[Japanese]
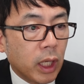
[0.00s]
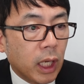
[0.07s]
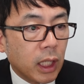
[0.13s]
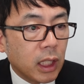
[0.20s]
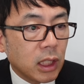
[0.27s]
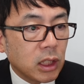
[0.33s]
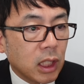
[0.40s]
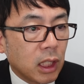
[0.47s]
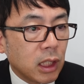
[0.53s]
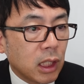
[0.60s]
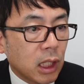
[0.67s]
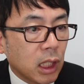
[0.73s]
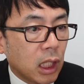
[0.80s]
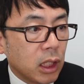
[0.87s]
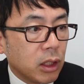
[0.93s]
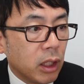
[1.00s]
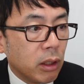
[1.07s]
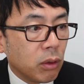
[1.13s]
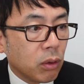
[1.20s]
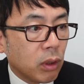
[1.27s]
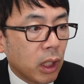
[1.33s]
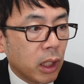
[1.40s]
えー、東側で戦ってい
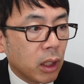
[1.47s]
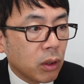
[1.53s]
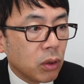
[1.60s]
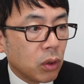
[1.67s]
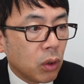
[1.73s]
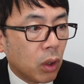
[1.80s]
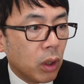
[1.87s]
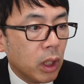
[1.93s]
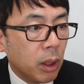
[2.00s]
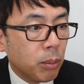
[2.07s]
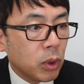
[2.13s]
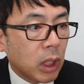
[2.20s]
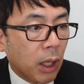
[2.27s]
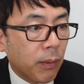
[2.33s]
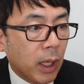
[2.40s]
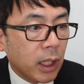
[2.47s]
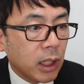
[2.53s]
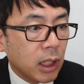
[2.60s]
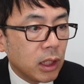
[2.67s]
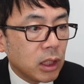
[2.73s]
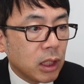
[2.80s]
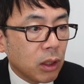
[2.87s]
るウクライナ軍の部隊は
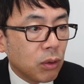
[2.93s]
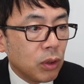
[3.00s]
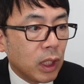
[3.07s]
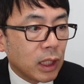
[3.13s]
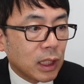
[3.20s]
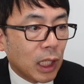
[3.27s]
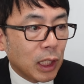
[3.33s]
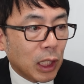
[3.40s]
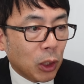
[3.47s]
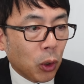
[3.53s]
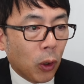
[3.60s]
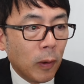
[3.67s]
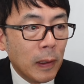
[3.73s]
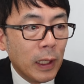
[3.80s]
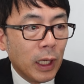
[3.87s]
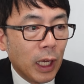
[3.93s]
イギリスで訓練されたと、